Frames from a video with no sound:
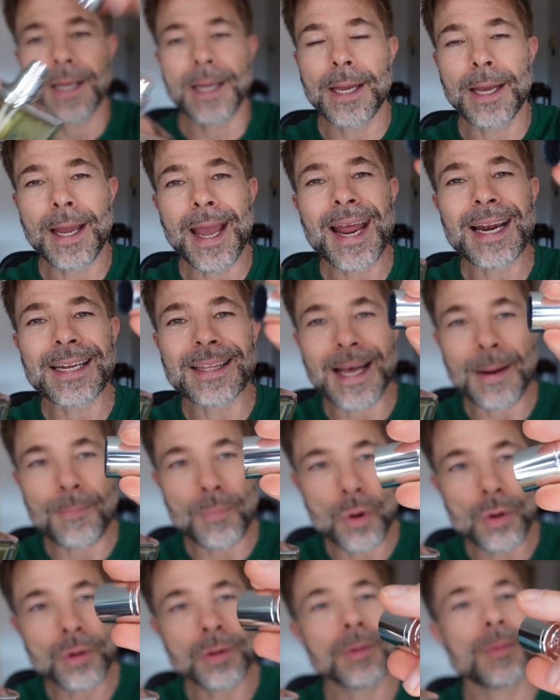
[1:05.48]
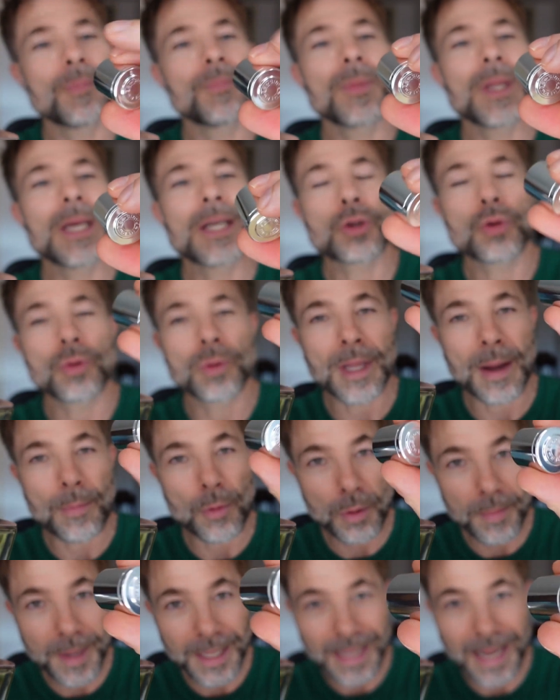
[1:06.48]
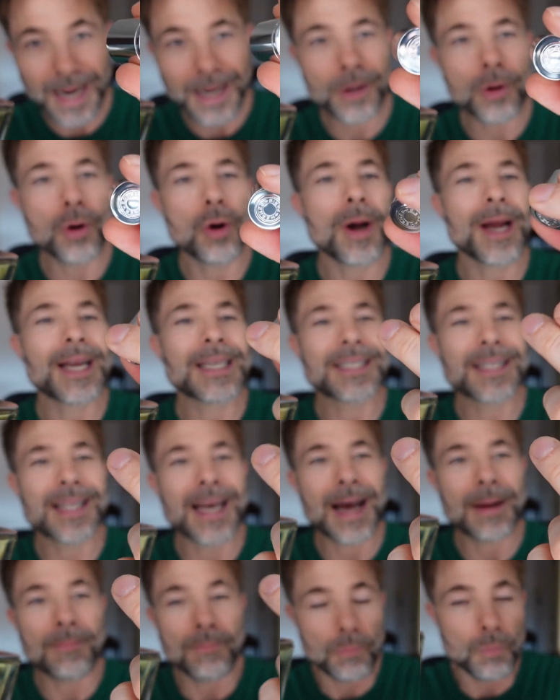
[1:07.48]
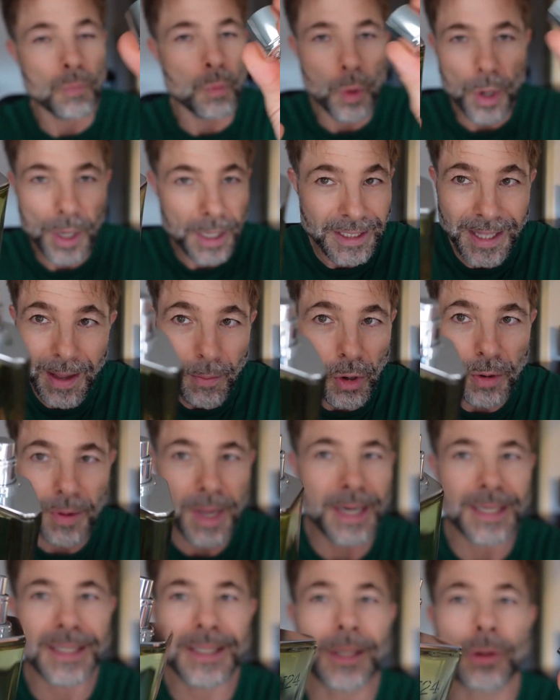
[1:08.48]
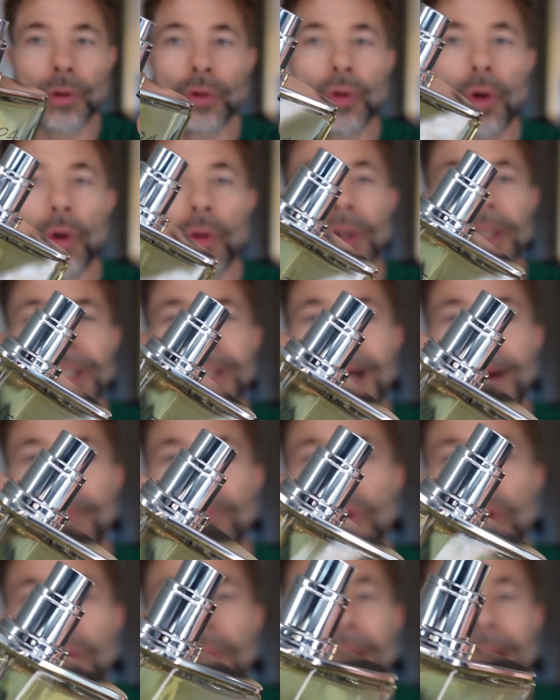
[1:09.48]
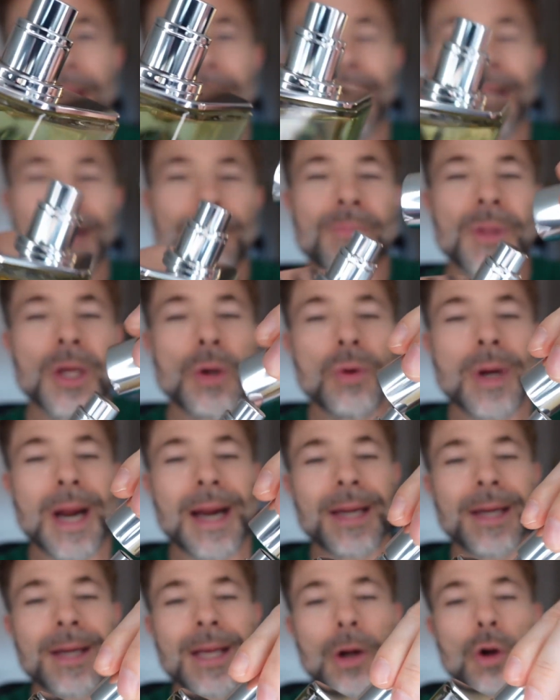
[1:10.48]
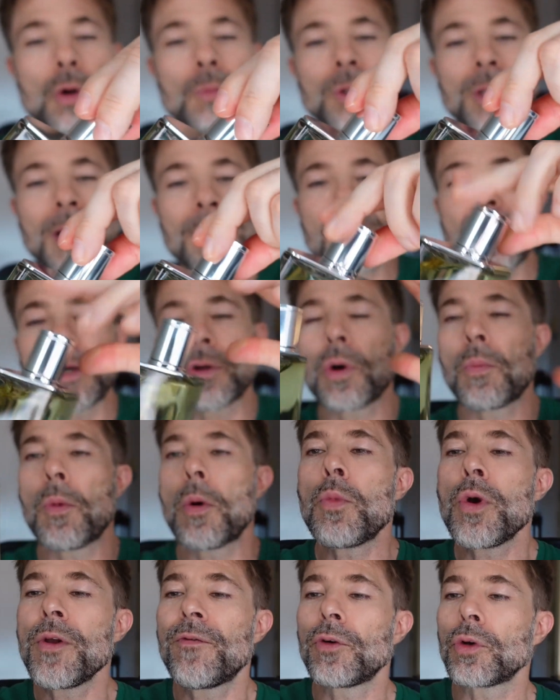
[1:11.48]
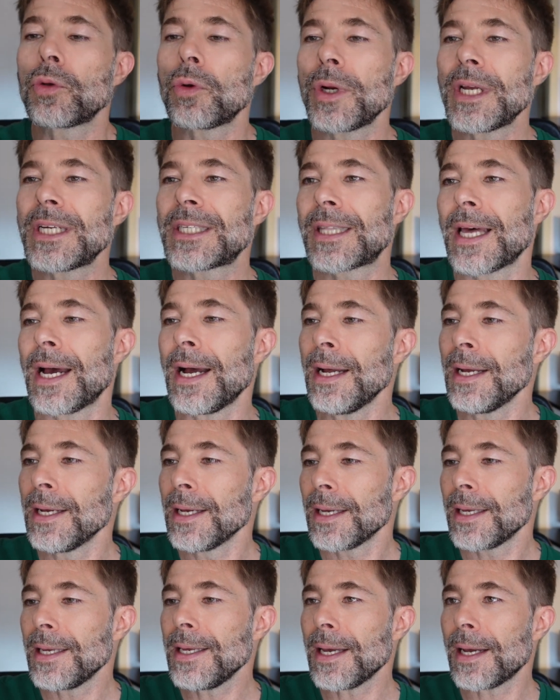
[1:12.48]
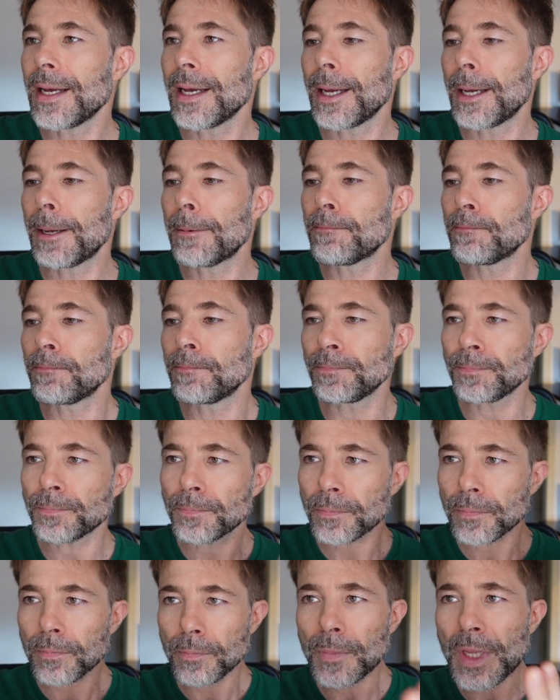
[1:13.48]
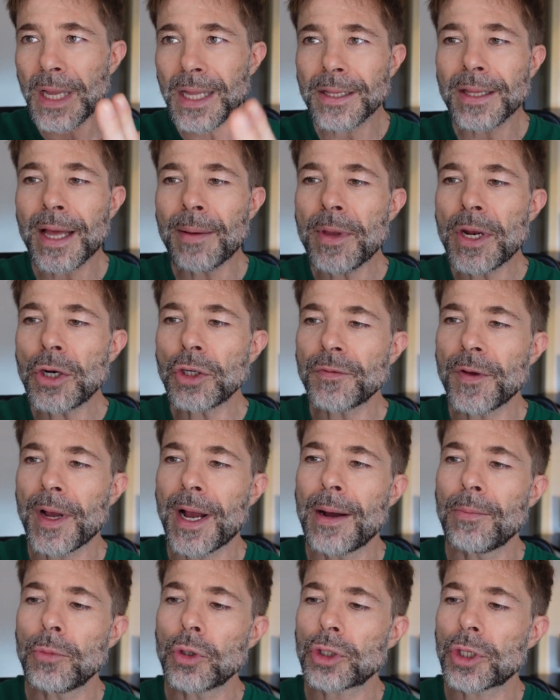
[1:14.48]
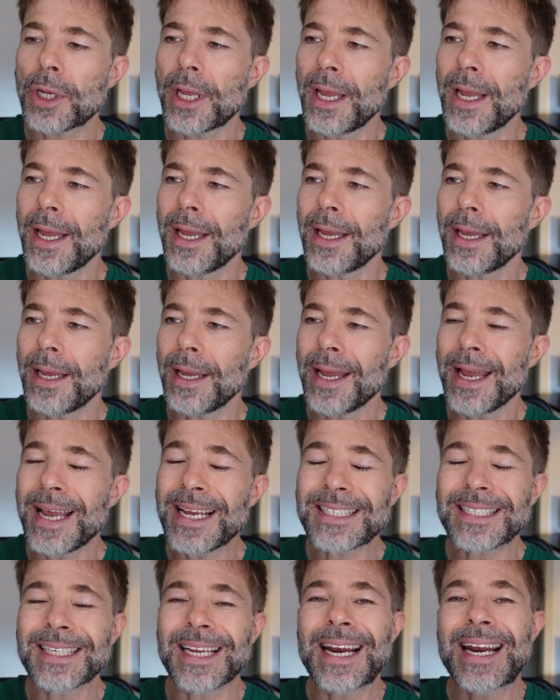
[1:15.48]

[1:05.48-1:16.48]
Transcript: el tapón es un tapón metálico, está muy, está muy bien, es que todo está muy bien. Tiene una línea como también como muy futurista y... Em, también nos fijamos que eh, es